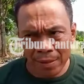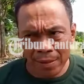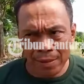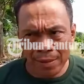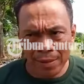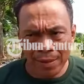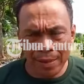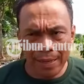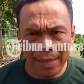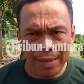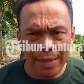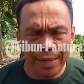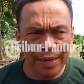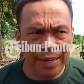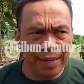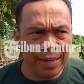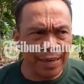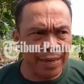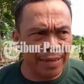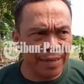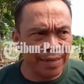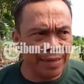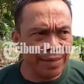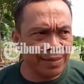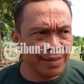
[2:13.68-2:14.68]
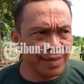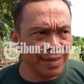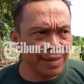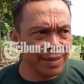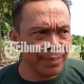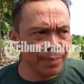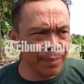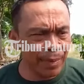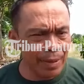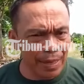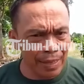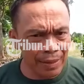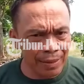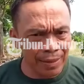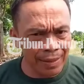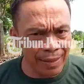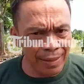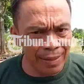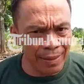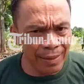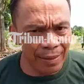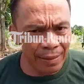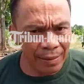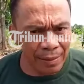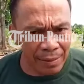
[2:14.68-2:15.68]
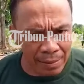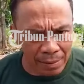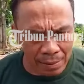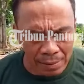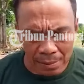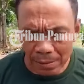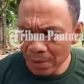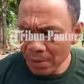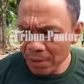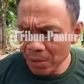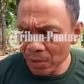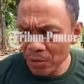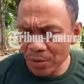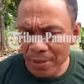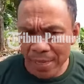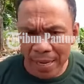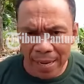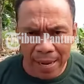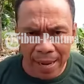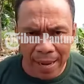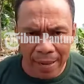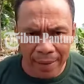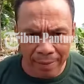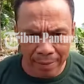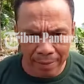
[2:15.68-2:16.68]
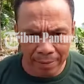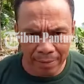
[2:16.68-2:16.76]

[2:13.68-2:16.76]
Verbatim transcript: sehari-harinya berarti kesusahan. kesusahan.